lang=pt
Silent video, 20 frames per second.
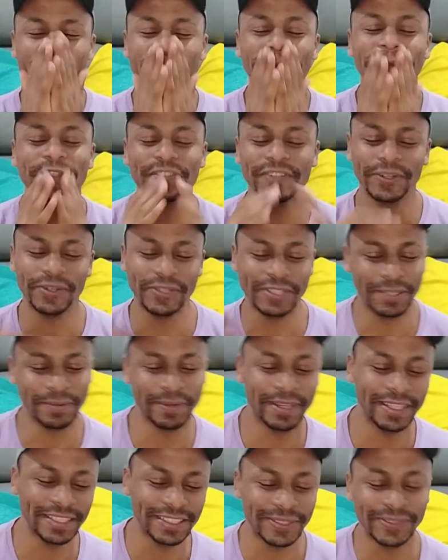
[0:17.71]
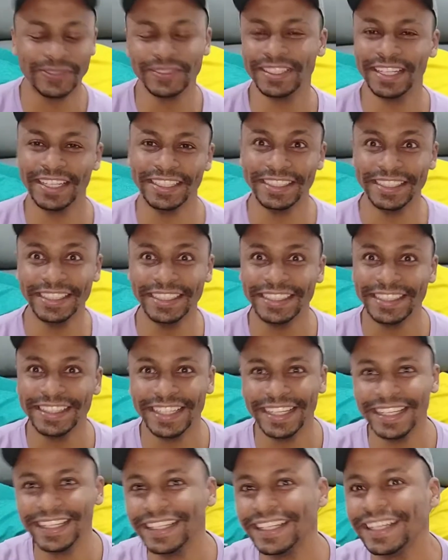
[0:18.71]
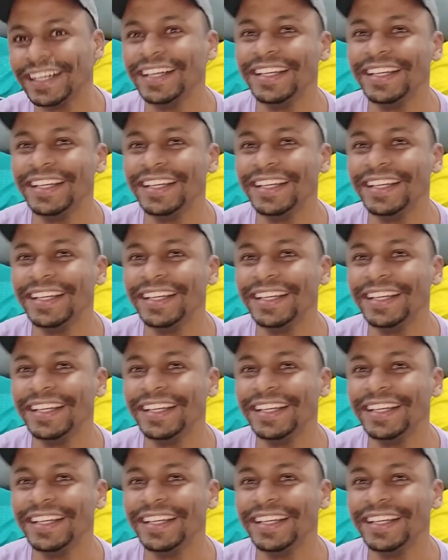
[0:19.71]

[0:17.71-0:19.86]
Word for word: Trazer uma coisa mais descontraída,